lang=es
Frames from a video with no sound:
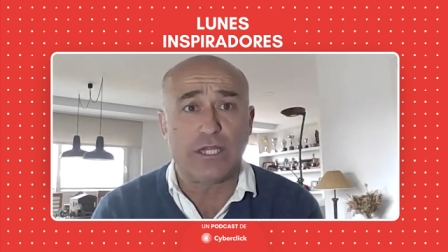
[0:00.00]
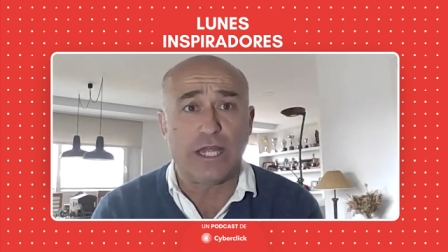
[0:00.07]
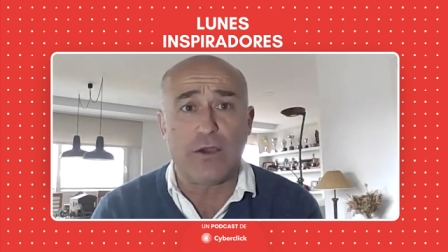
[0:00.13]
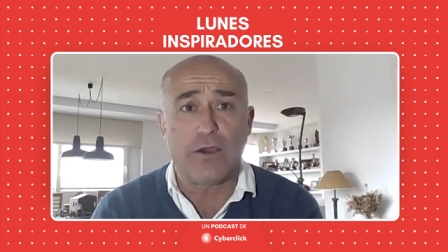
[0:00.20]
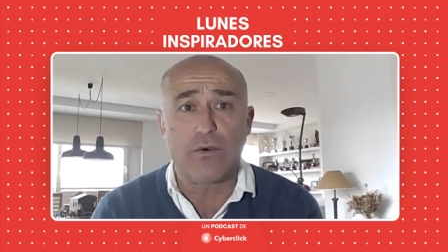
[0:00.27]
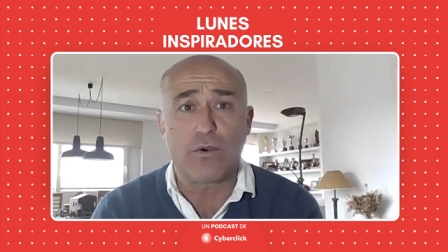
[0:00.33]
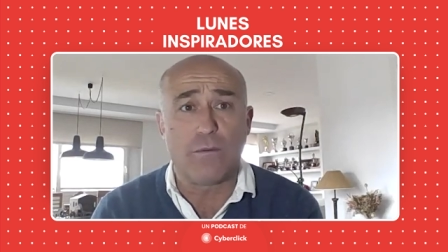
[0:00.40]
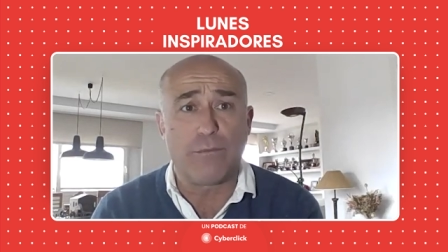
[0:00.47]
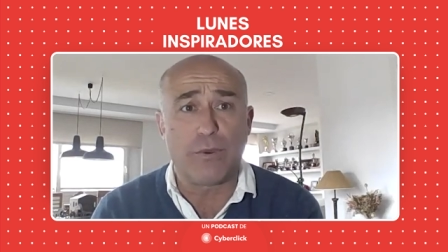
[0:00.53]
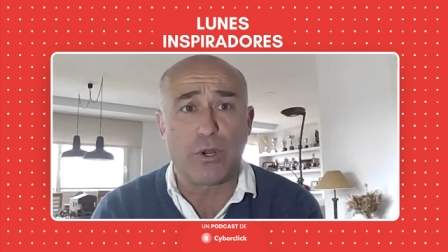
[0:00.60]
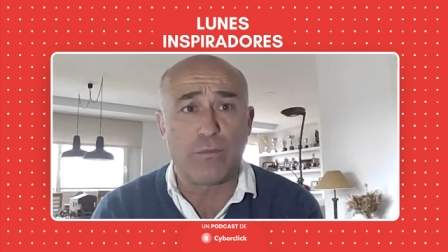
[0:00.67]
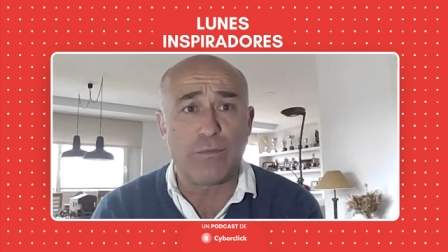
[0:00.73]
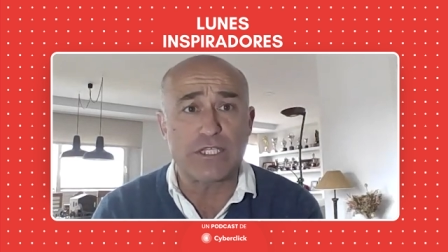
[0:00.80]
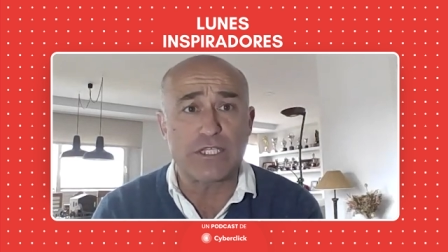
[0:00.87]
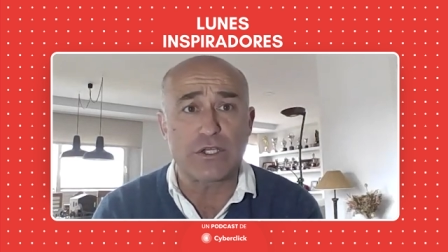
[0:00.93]
Y tenía un
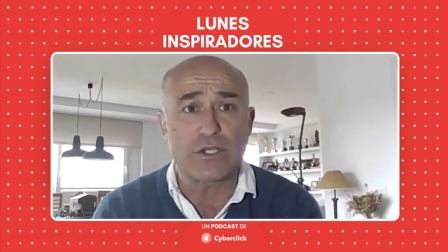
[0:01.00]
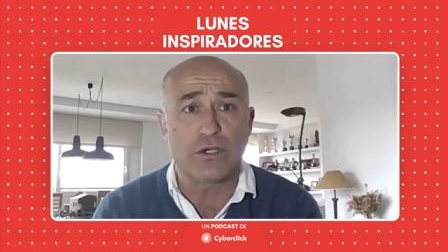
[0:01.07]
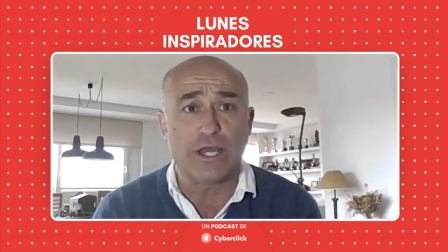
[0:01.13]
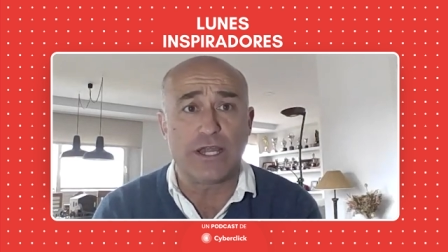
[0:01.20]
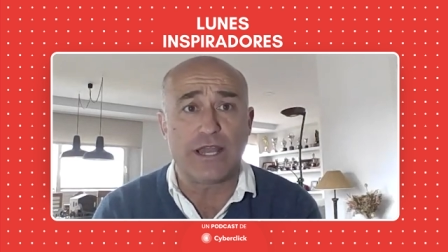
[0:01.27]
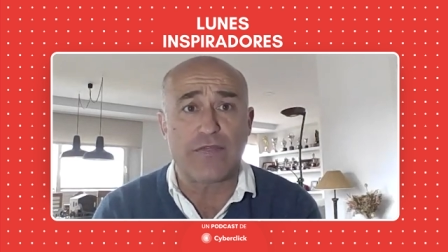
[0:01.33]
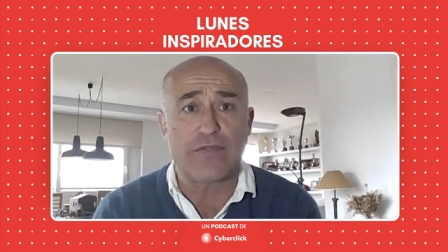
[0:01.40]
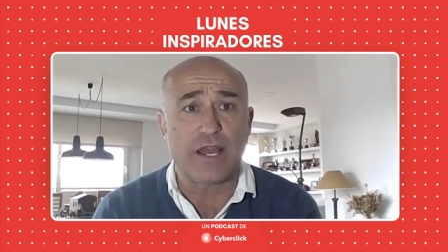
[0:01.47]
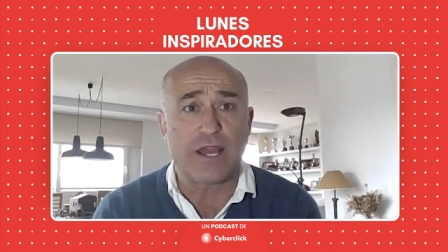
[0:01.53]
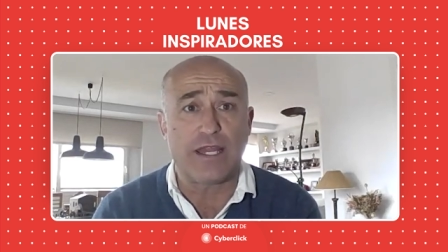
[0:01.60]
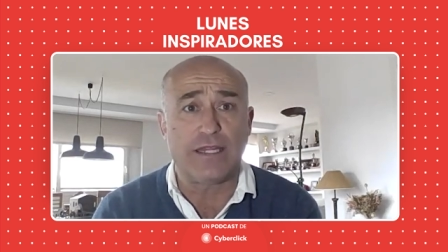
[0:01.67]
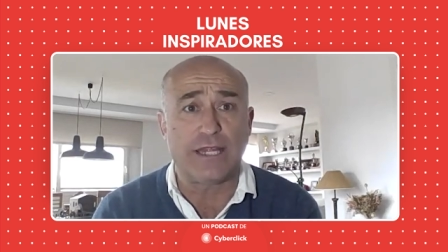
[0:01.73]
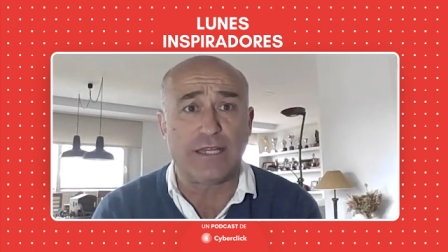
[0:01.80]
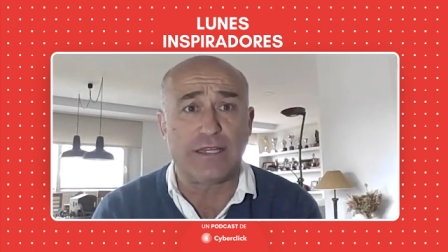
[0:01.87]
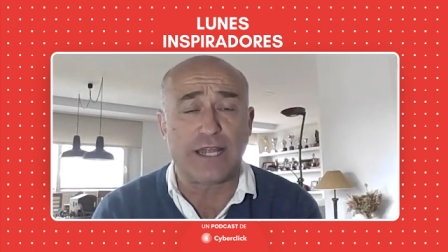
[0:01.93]
compromiso en
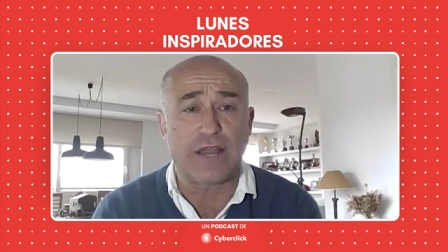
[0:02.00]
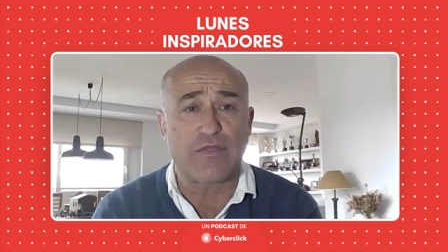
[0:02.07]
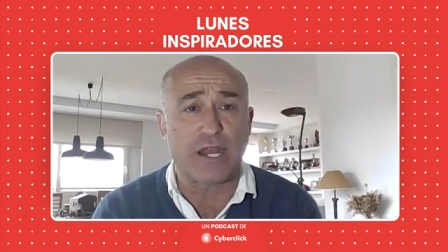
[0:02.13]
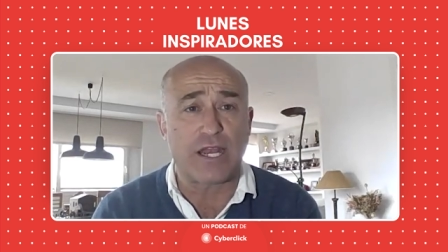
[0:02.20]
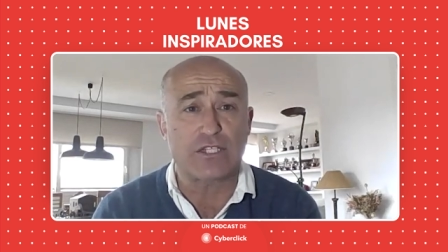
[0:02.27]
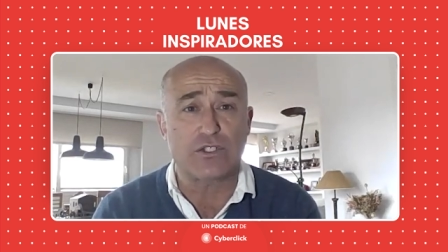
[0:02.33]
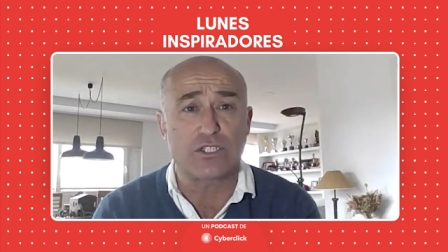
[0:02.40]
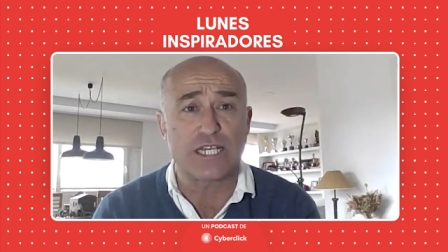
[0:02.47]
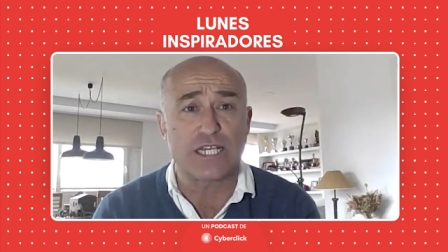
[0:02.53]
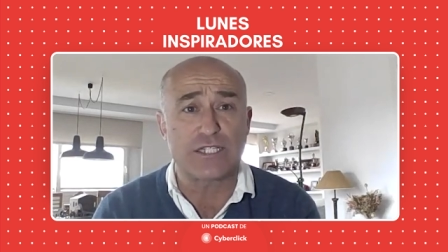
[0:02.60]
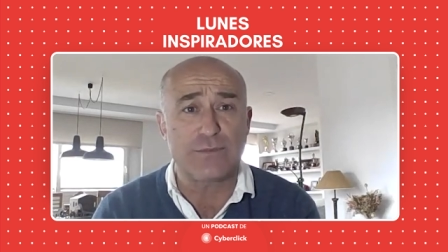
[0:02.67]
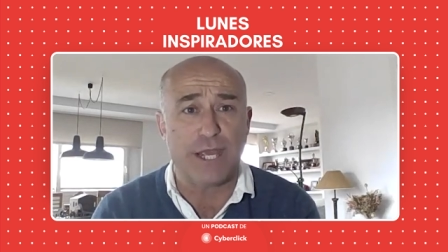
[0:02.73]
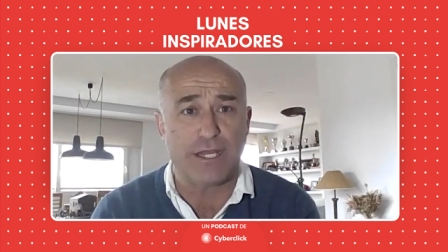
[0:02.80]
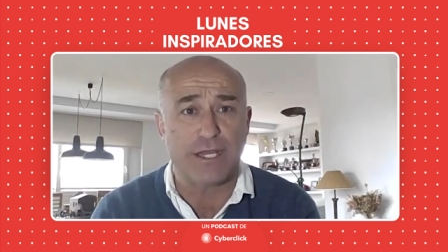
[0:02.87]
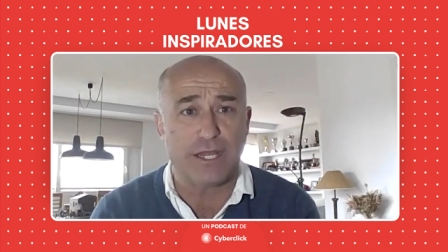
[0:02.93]
hacer, intentar hacer las
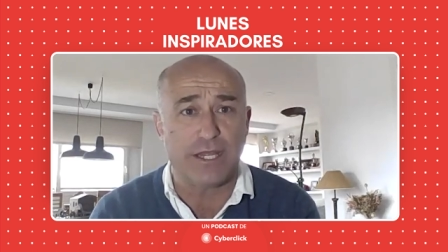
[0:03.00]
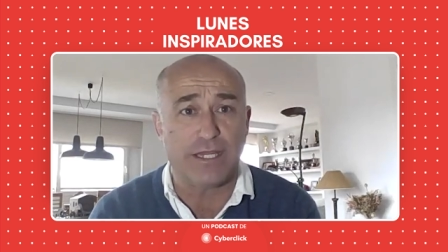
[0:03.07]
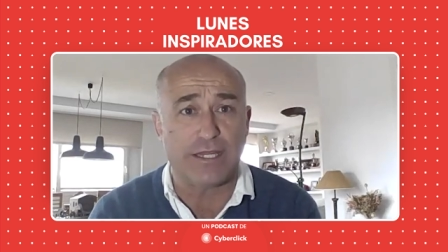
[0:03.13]
cosas bien,